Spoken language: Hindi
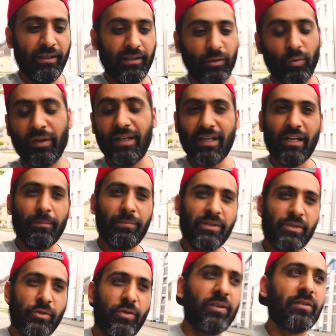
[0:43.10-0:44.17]
क्योंकि यहाँ पे
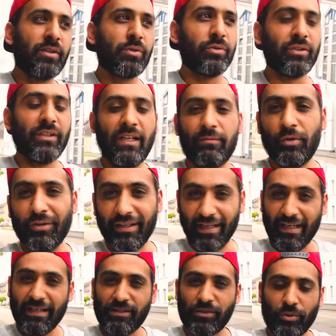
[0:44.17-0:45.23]
जो डॉक्टर्स होते हैं वो
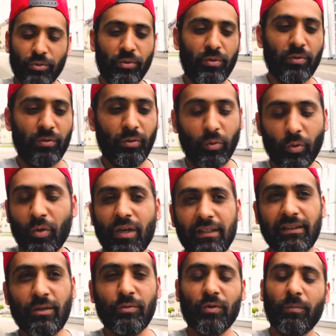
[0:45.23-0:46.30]
नए जो लोग
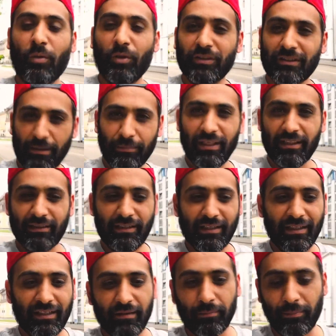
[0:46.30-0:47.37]
आते हैं उनको बहुत कम लेते हैं
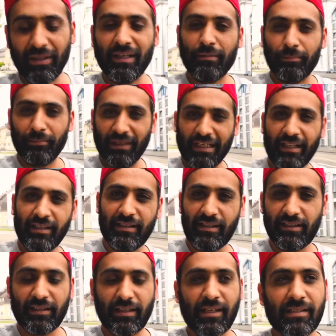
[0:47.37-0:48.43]
लेकिन फिर मिल गई किसी
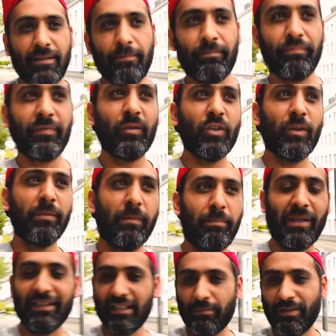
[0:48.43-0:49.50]
तरह से तो अभी
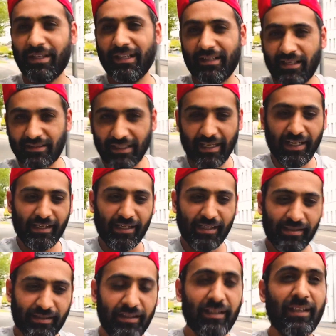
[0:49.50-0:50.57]
पंद्रह मिनट का रास्ता है यहाँ
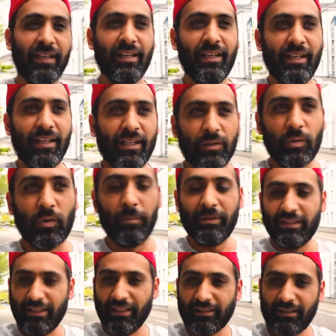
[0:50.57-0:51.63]
से तो अभी
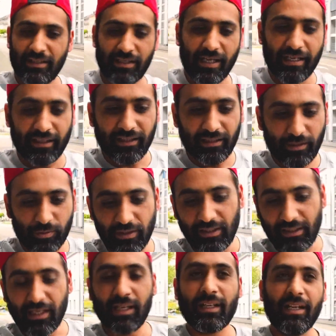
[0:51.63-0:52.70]
देखते हैं जाके कि उसने
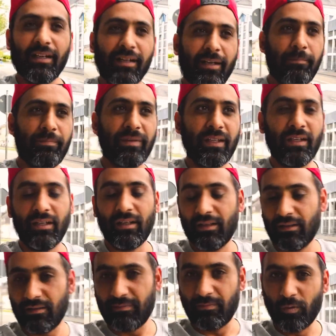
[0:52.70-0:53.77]
क्या कहना है
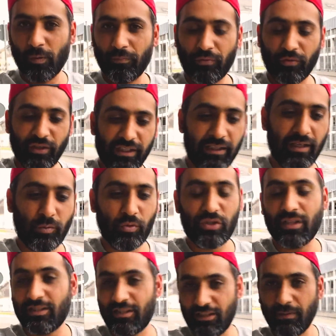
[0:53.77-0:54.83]
होपफुली कि कुछ
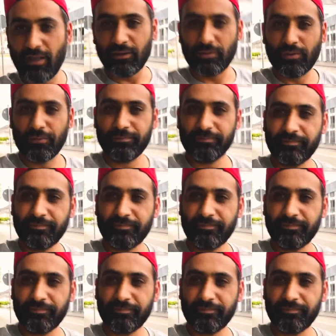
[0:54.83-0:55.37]
अच्छी बात हो